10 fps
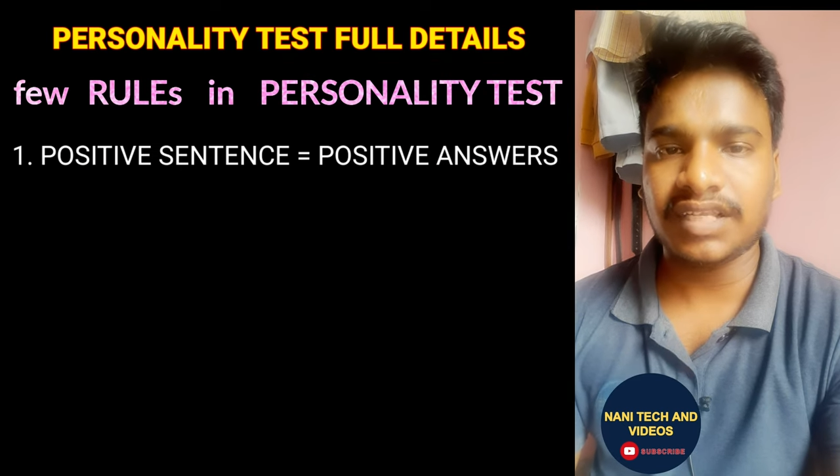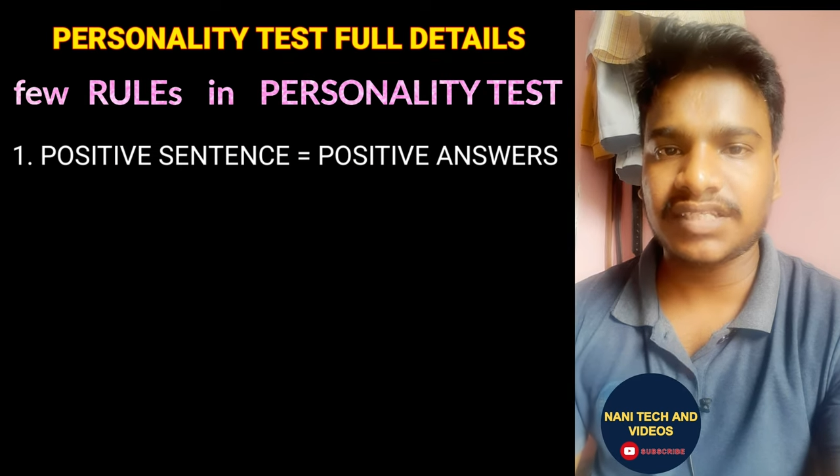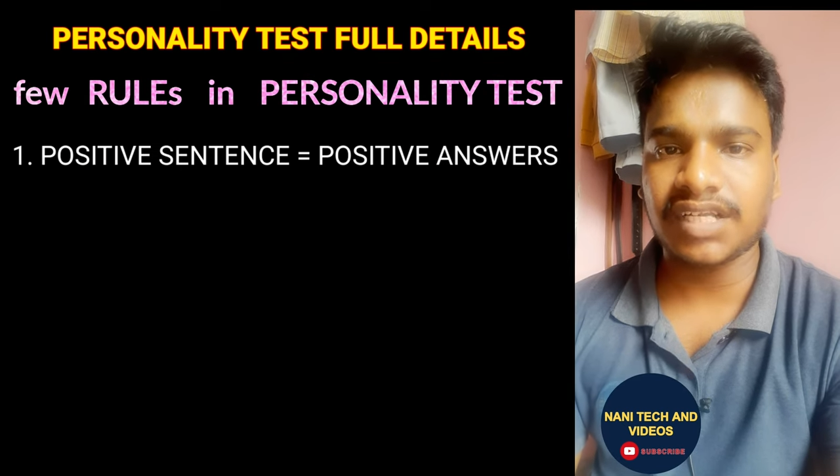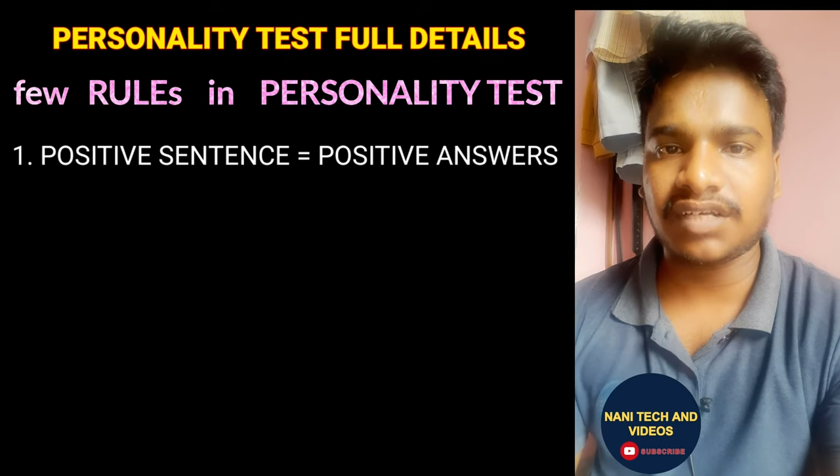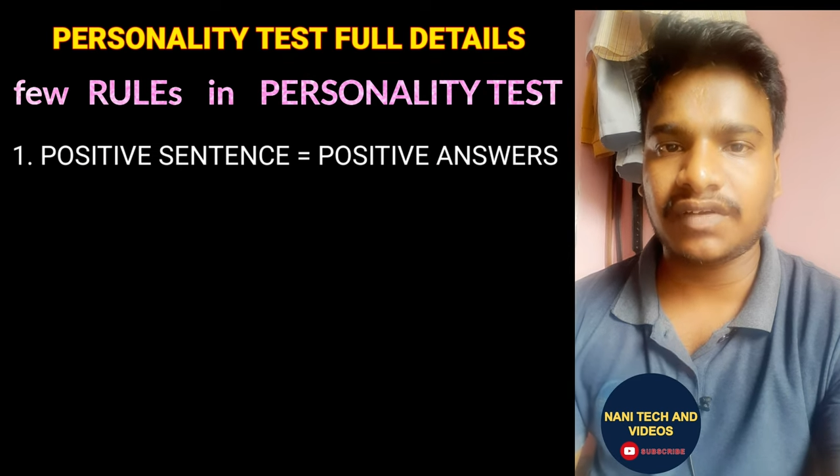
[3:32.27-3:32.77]

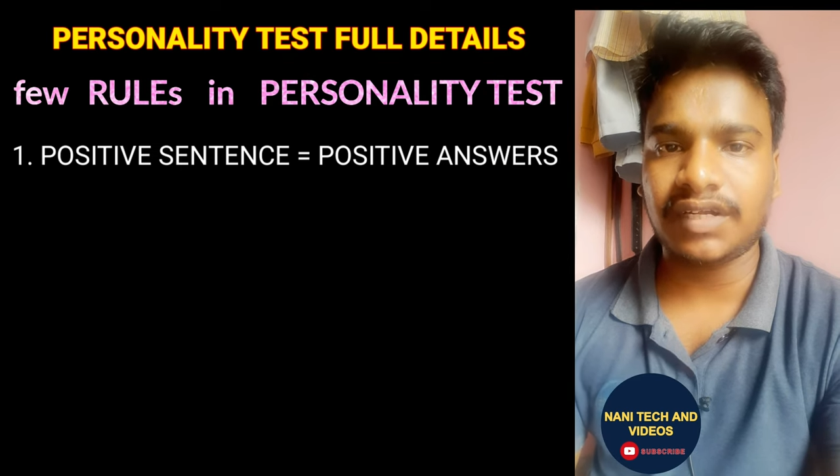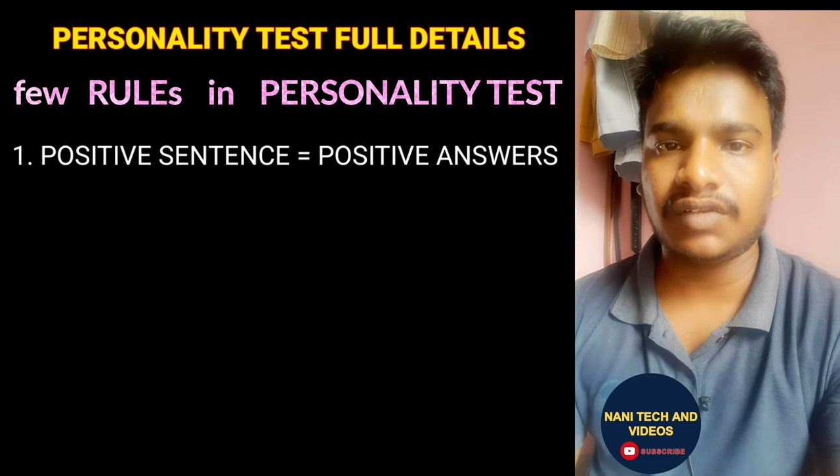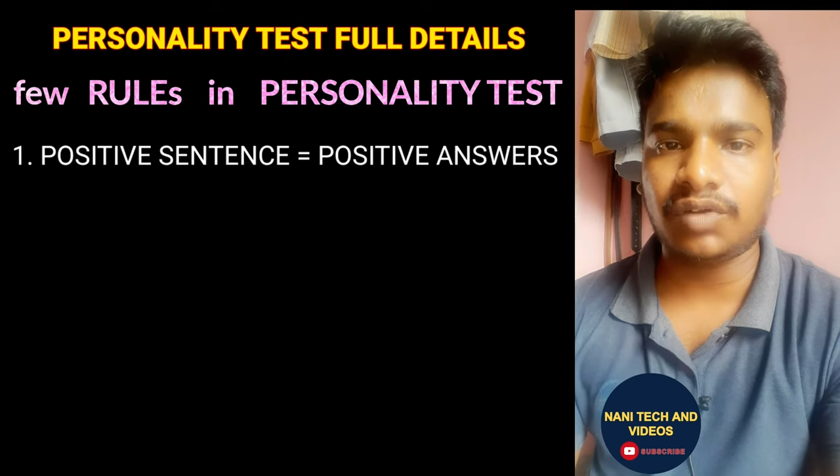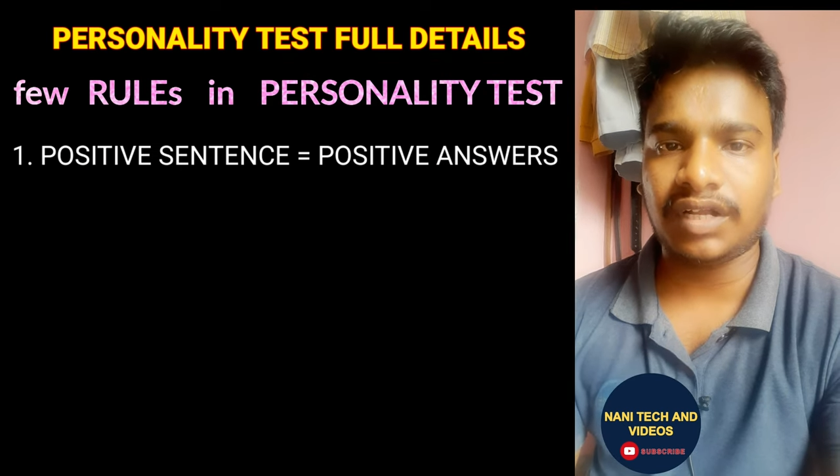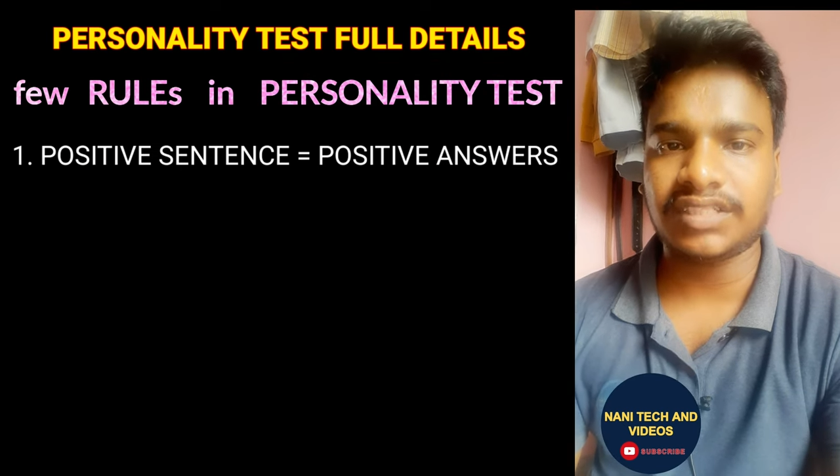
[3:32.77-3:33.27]

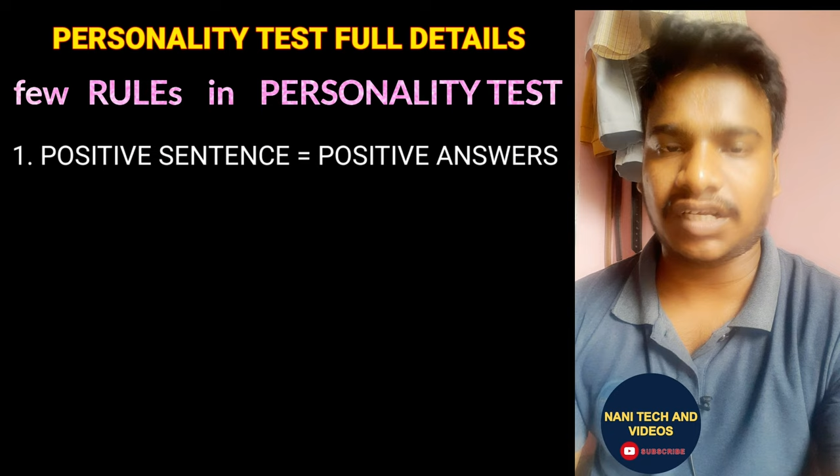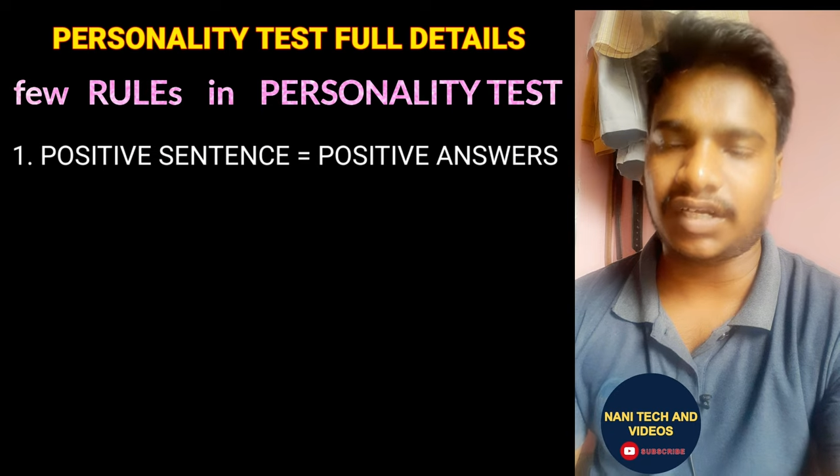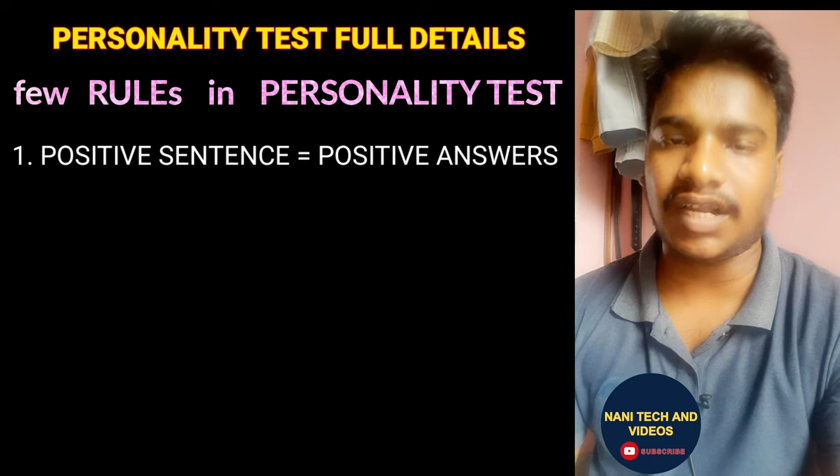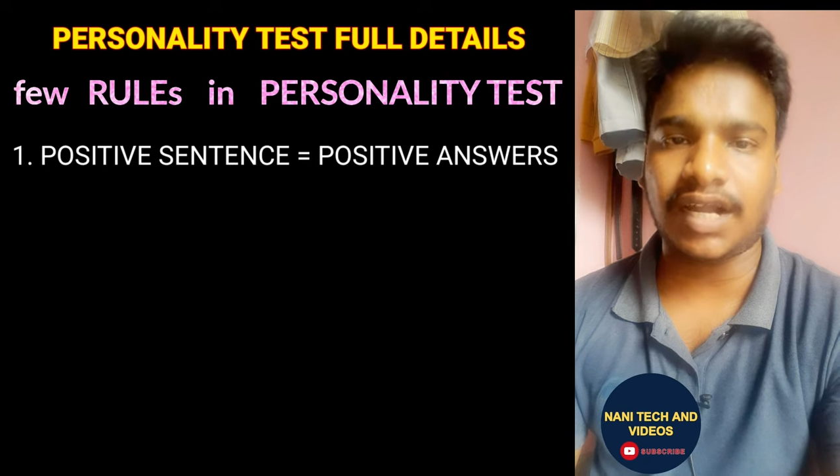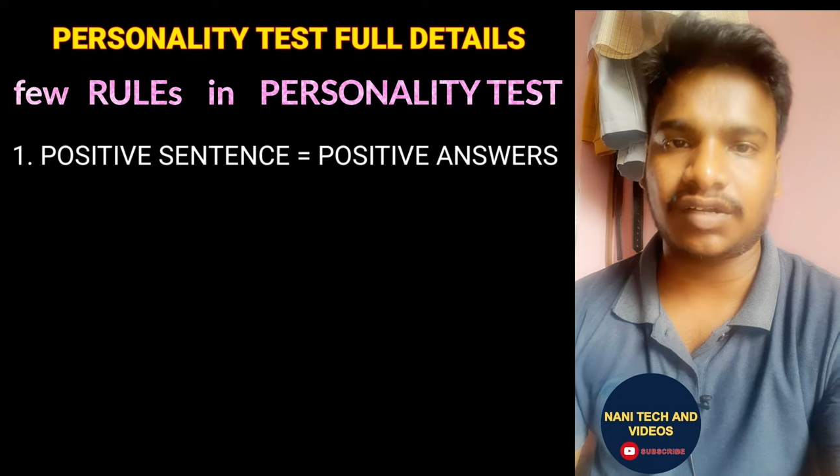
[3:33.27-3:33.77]
తెలిసినటువంటి ఒక
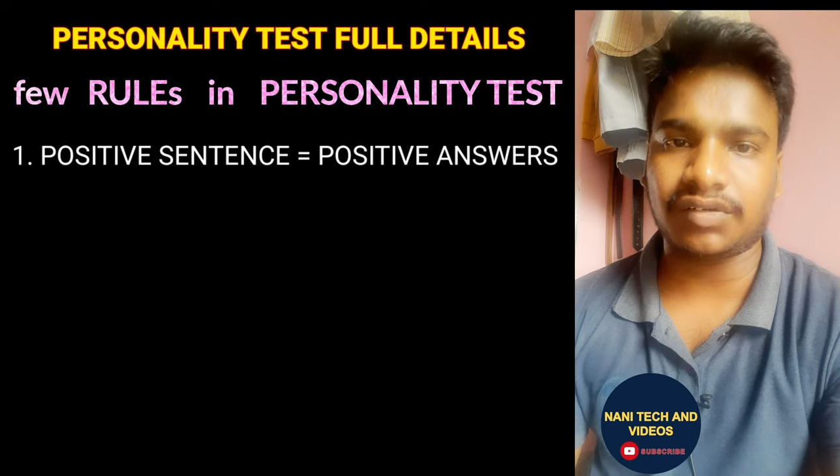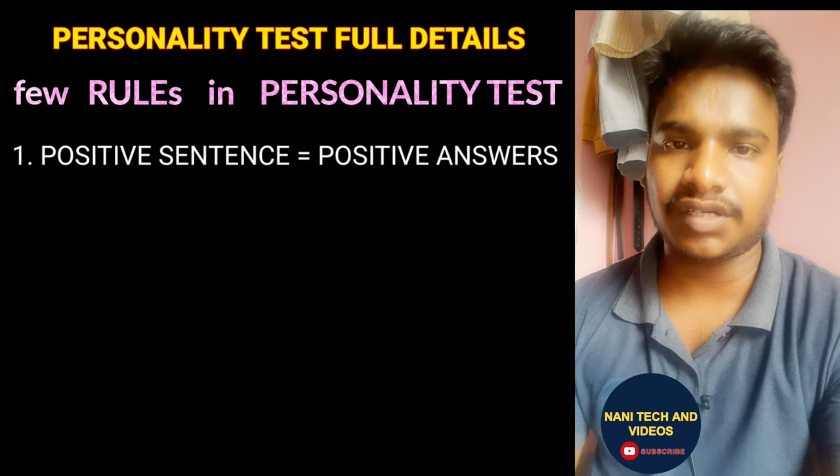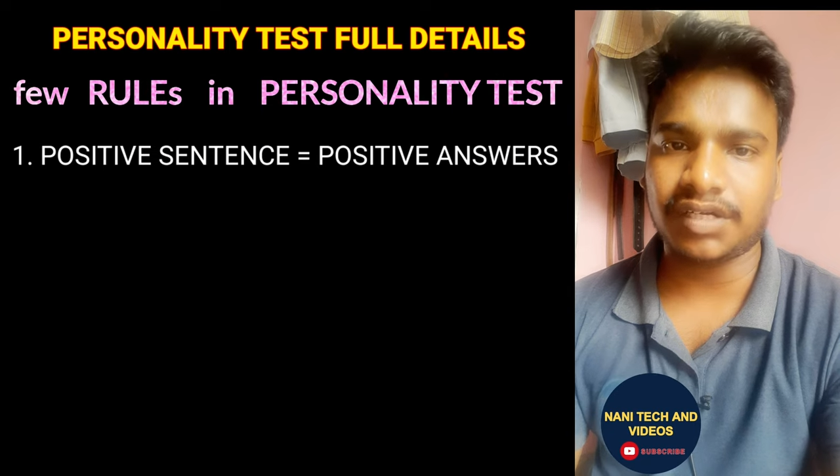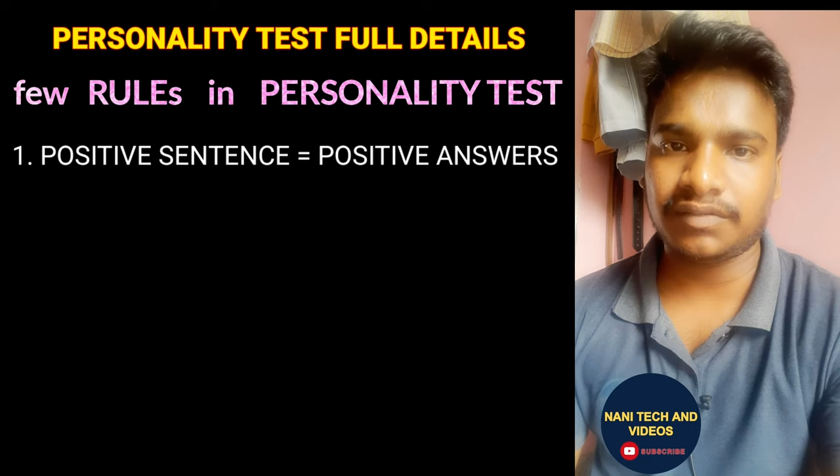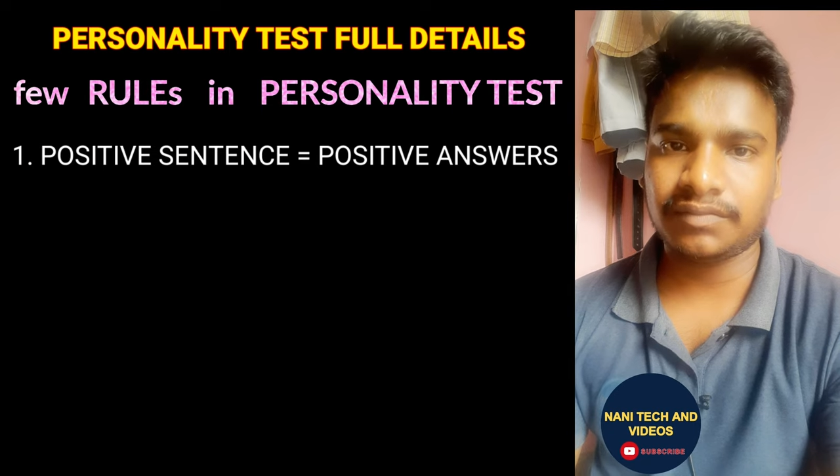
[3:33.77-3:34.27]
చెడ్డ డాక్టర్
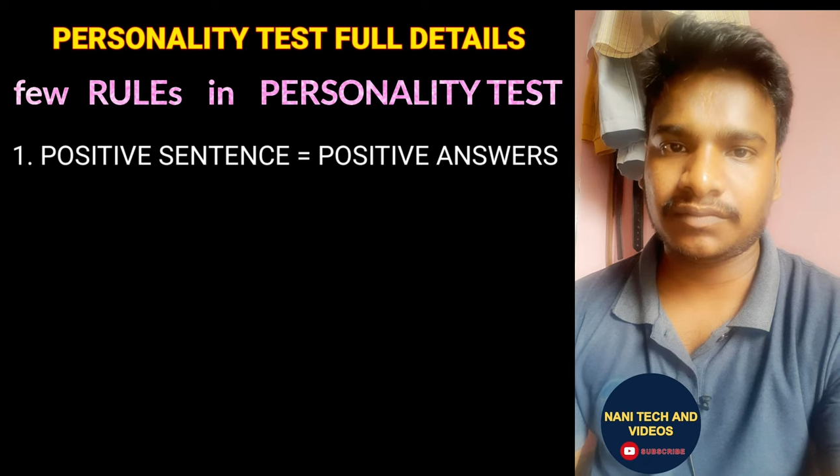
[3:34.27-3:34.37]
ఉంటాడు